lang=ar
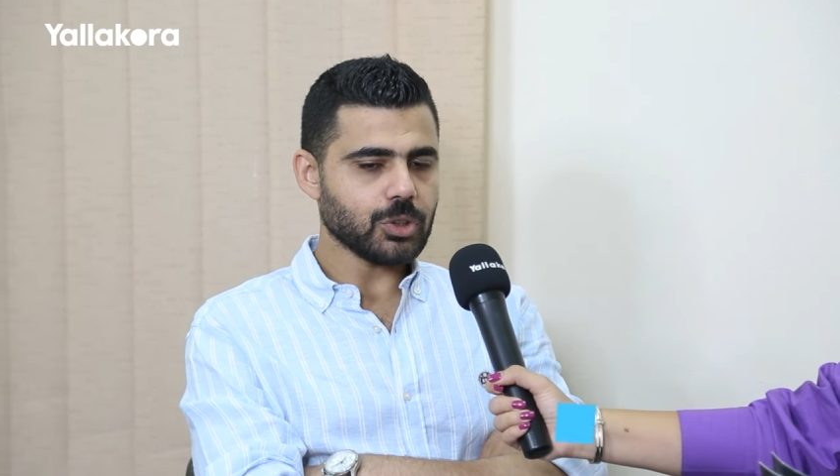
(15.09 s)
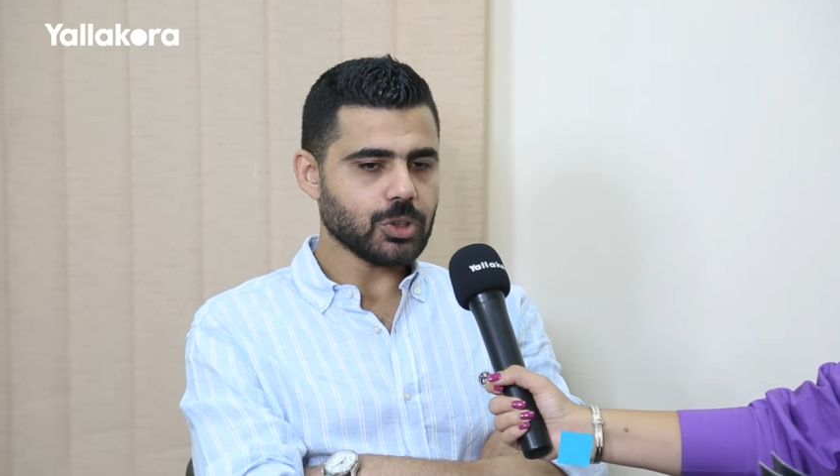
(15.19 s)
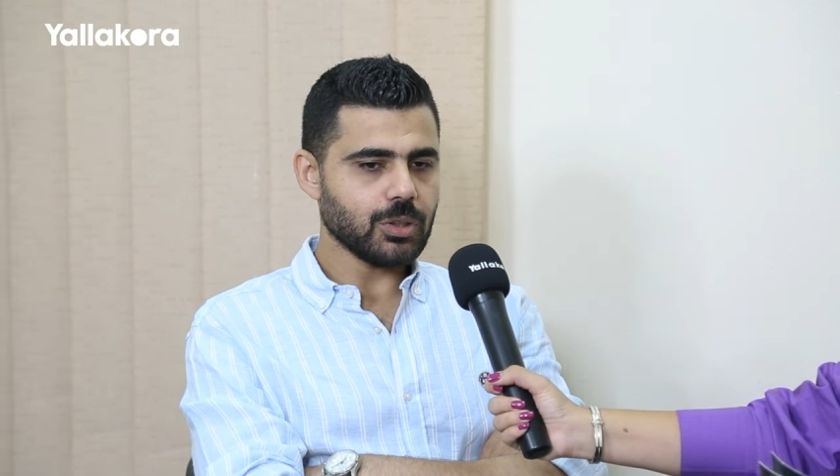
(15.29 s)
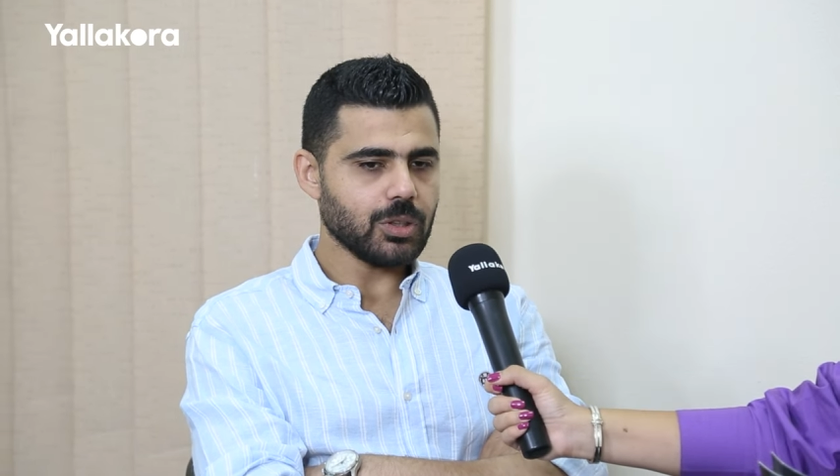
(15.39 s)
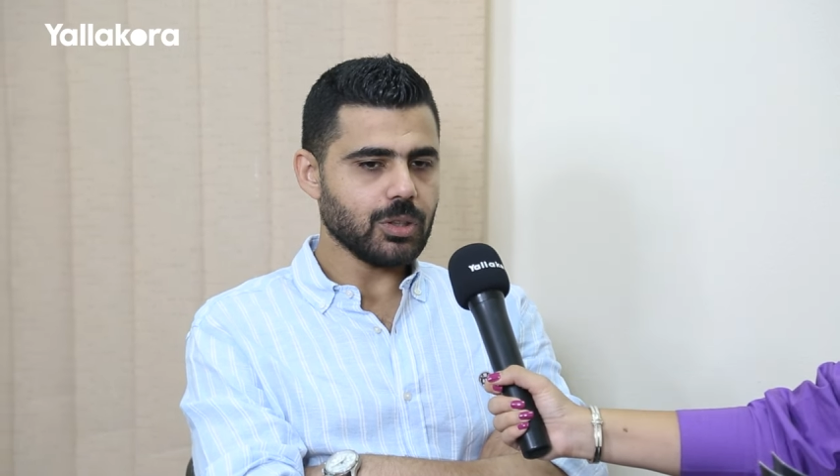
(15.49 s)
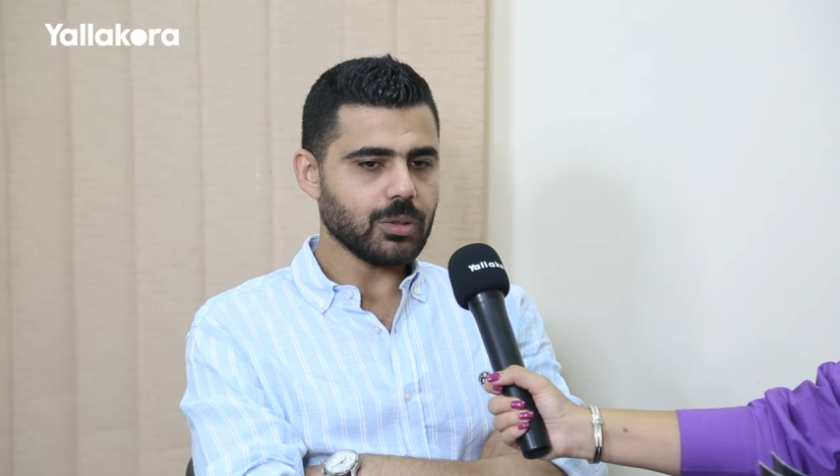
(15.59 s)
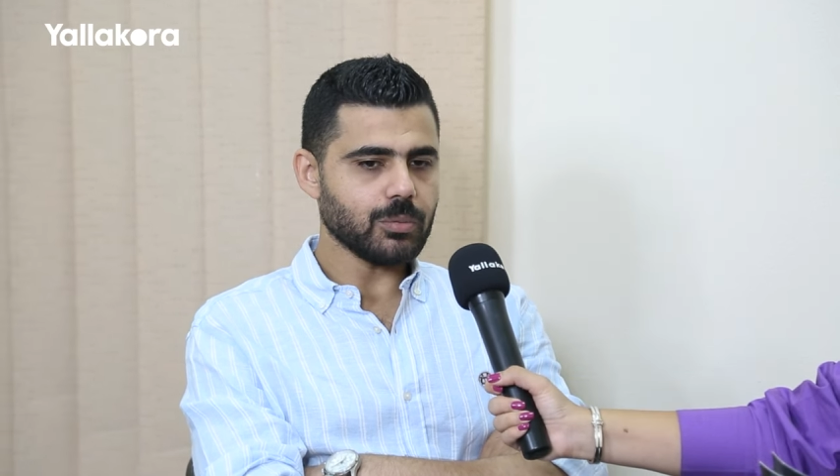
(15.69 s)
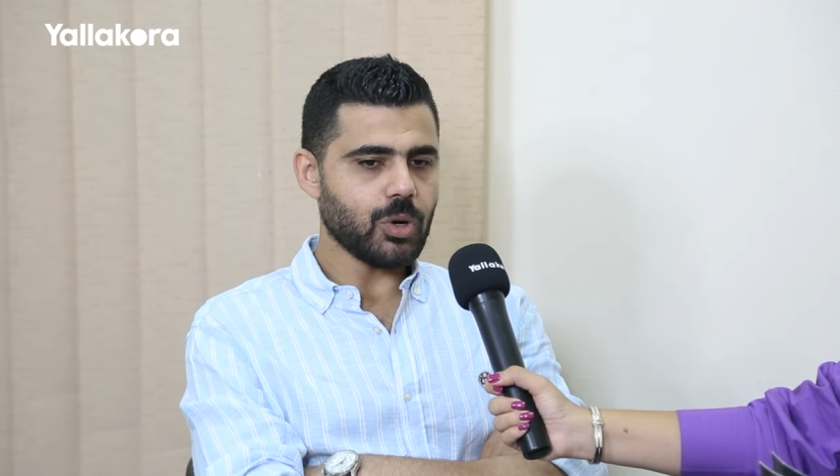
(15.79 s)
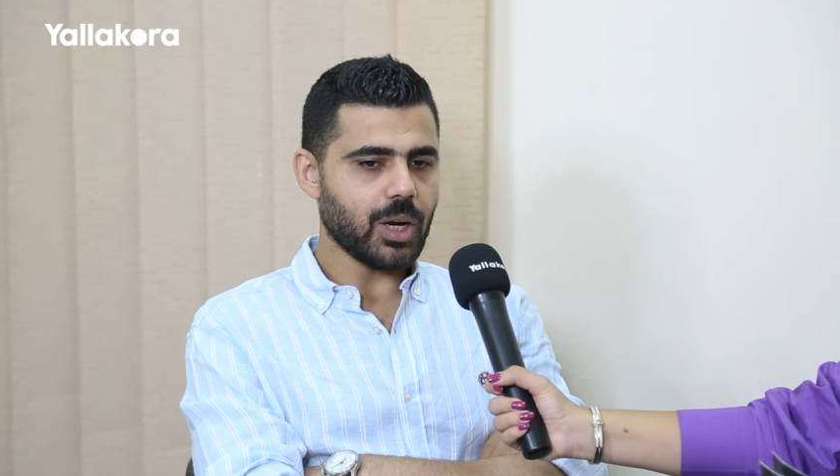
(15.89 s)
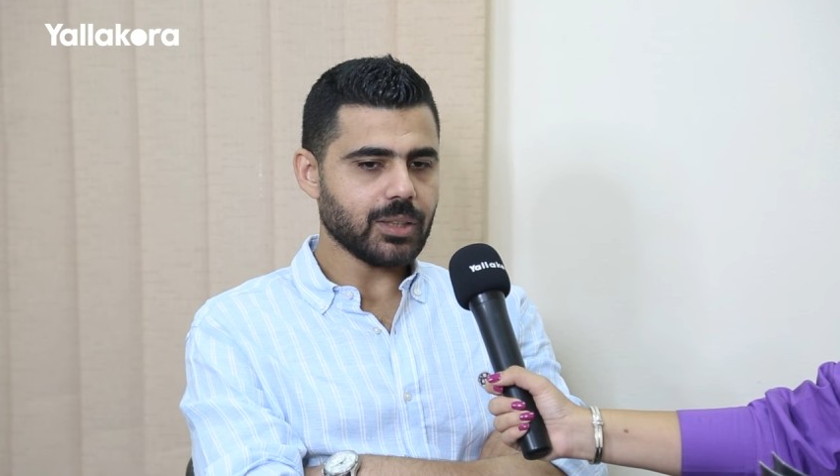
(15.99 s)
شاء الله
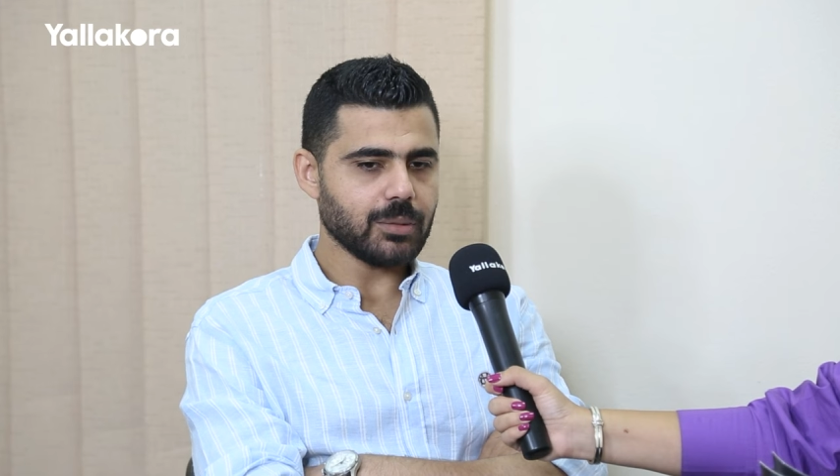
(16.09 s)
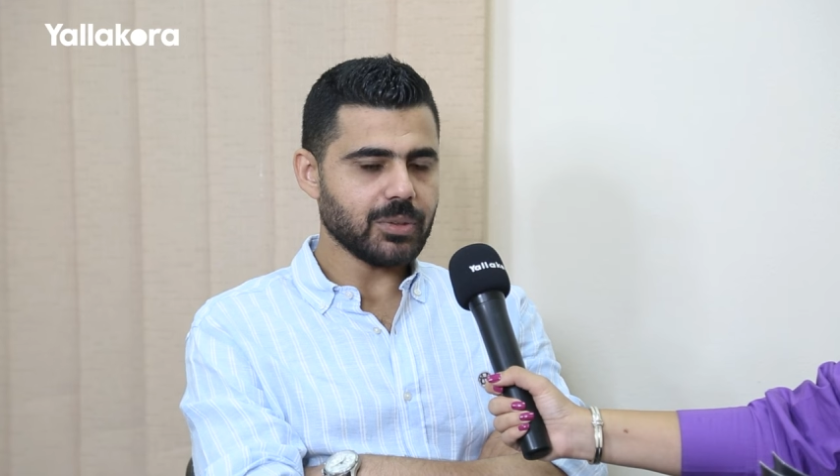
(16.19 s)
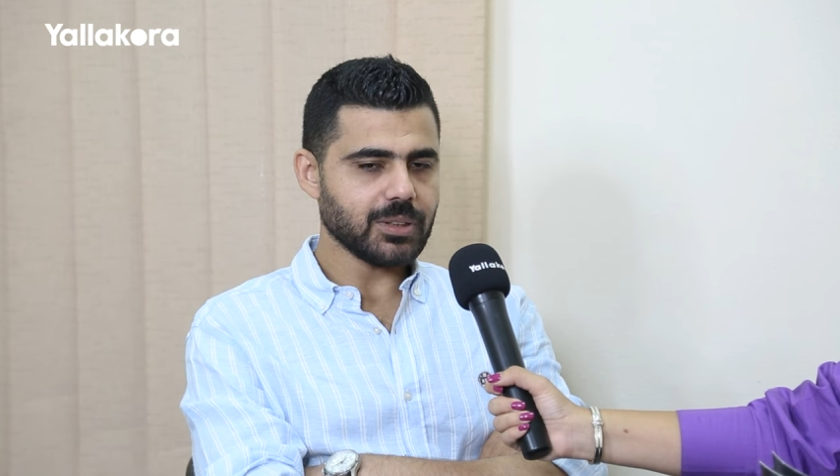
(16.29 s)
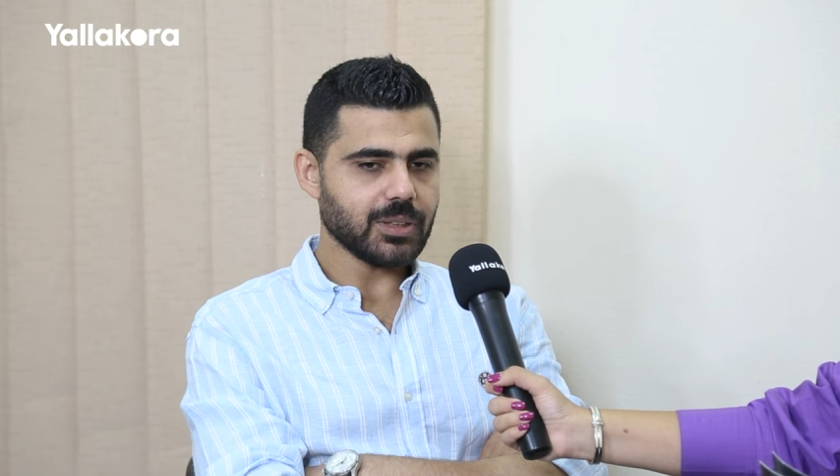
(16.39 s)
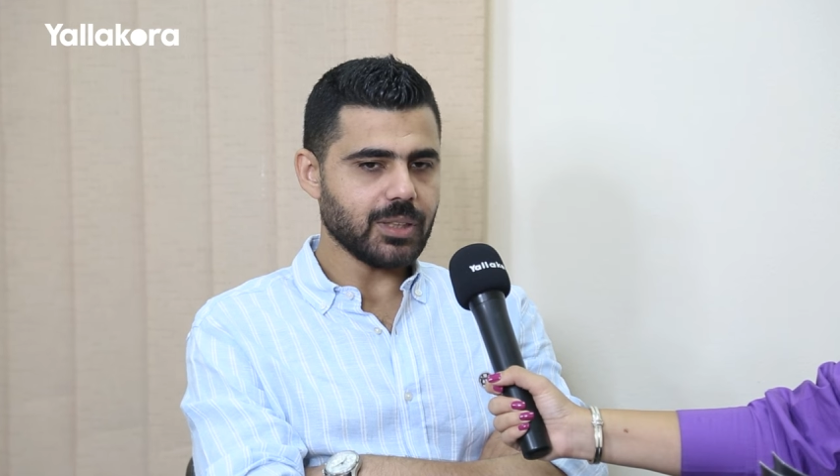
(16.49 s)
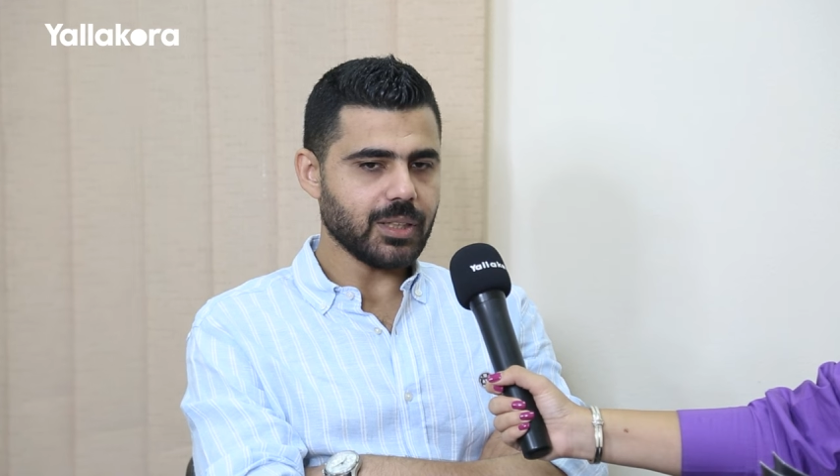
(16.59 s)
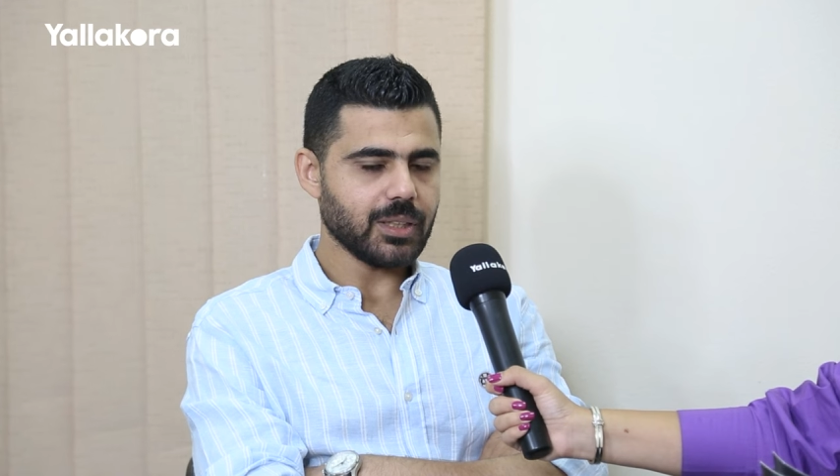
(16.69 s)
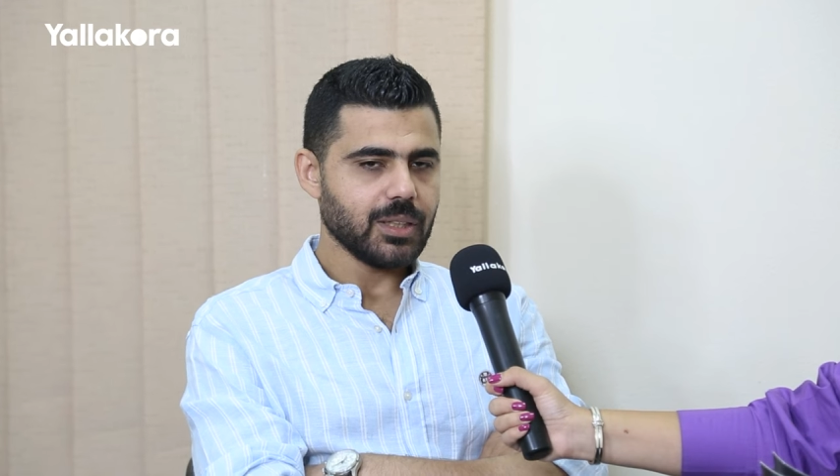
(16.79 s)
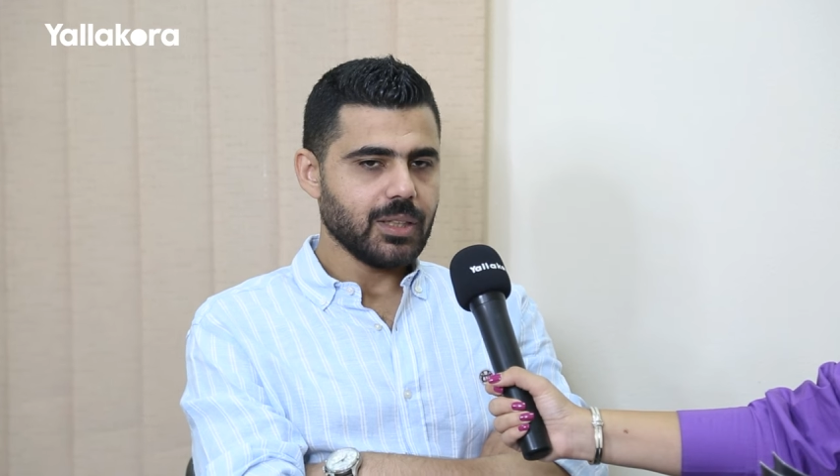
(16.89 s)
موحده باذن الله